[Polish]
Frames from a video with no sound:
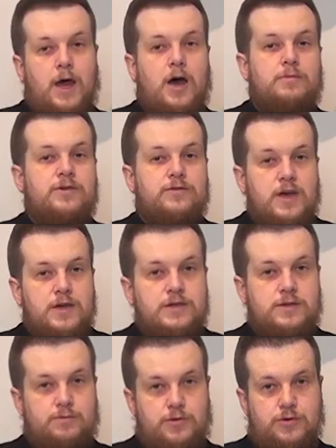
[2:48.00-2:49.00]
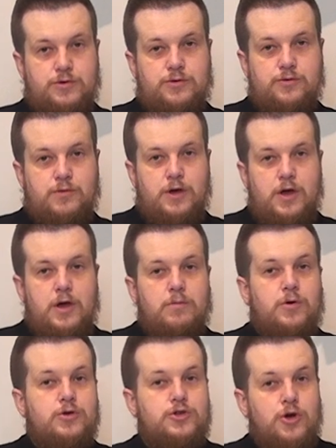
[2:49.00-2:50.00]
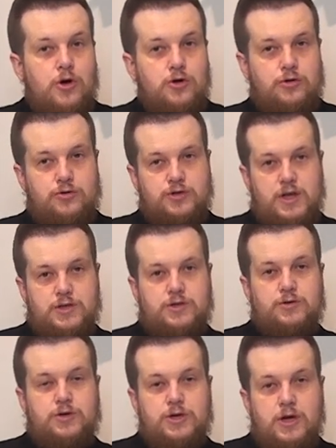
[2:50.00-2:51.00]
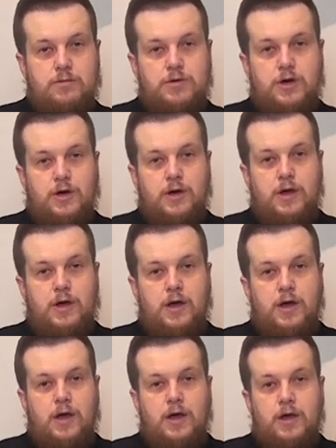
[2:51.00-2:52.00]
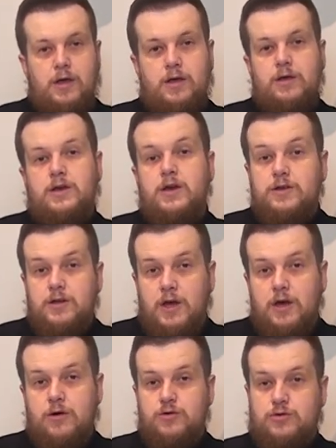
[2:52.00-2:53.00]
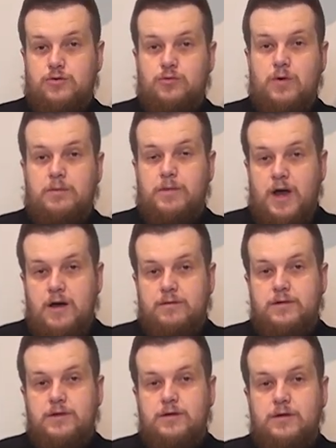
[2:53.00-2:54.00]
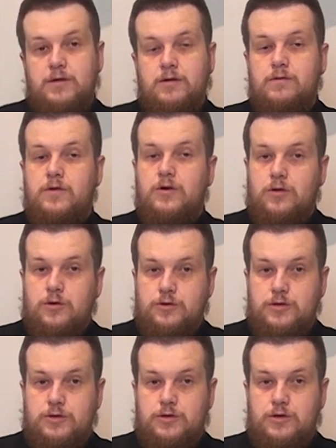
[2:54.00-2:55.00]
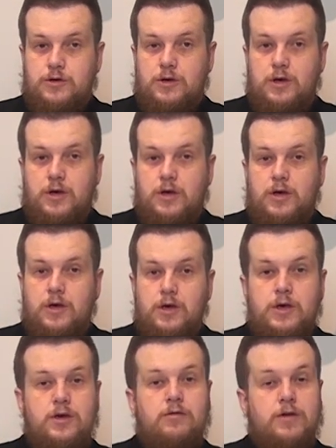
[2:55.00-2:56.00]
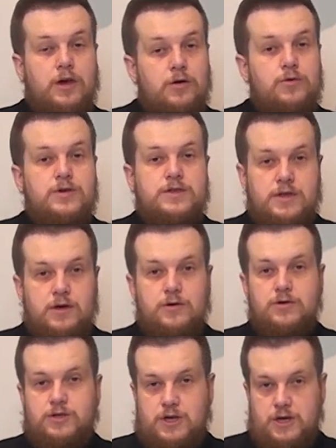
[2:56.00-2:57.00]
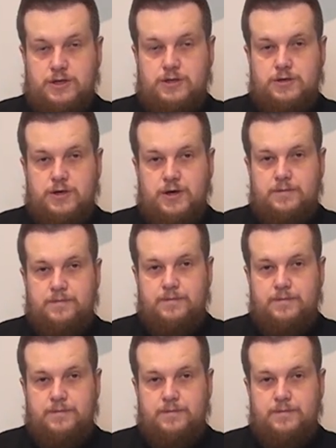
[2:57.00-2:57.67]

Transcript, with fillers: aby w ten sposób pociągnąć nas do siebie jedynego źródła prawdy, wolności i wiekuistego szczęścia.